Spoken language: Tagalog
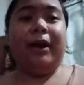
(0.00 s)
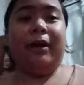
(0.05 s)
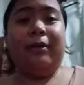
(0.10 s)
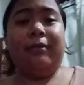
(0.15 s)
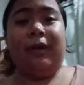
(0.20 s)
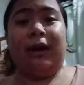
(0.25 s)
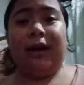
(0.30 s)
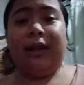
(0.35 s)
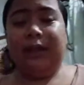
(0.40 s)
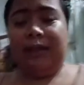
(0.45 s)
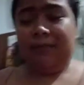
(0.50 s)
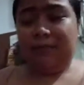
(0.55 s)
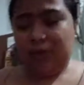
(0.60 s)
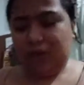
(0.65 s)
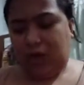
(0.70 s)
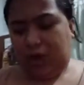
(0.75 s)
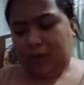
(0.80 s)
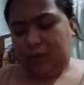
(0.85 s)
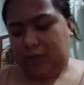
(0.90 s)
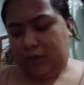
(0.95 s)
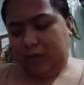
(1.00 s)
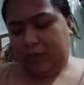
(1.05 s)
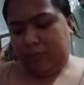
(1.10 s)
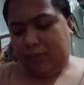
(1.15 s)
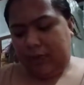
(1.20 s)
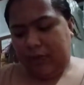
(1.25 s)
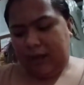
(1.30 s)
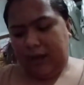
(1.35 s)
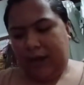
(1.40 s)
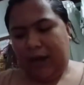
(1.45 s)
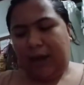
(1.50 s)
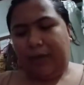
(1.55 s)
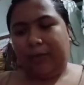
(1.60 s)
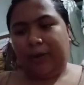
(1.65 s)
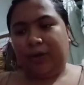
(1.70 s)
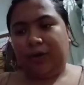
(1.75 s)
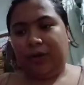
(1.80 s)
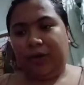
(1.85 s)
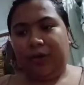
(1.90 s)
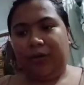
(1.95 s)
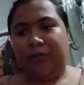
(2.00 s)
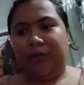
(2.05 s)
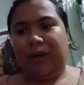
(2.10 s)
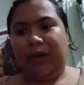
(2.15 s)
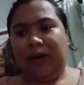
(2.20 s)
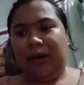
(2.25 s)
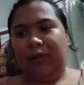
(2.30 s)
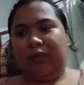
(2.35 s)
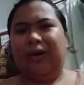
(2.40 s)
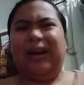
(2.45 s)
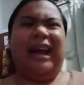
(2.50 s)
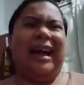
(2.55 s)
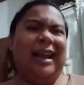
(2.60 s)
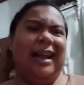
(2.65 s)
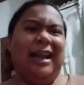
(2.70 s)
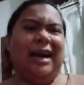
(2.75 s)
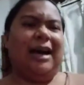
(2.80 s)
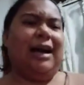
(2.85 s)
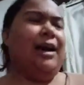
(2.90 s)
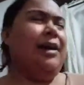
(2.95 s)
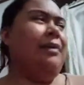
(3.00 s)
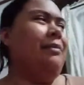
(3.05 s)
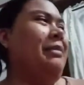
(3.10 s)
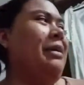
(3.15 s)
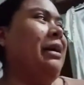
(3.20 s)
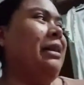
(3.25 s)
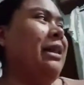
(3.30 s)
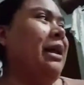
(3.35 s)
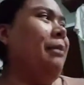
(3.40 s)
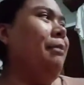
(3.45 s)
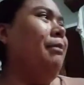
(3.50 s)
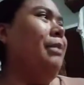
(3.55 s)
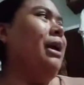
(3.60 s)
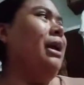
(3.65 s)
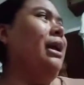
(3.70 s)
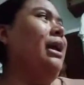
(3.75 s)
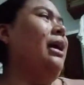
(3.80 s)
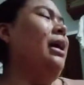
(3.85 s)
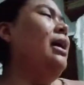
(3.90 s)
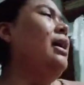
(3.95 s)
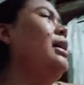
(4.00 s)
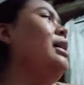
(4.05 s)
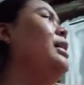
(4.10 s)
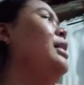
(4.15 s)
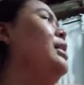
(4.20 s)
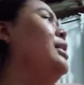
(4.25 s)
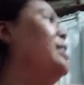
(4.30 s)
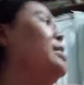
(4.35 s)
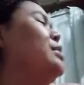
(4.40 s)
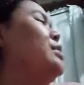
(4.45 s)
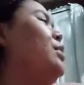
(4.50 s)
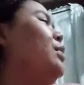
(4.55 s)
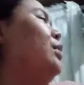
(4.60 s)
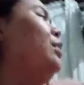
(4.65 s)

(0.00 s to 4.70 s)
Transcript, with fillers: yung mga hindi masyadong ginagamit or yung mga wala lang, mga tambak lang. So,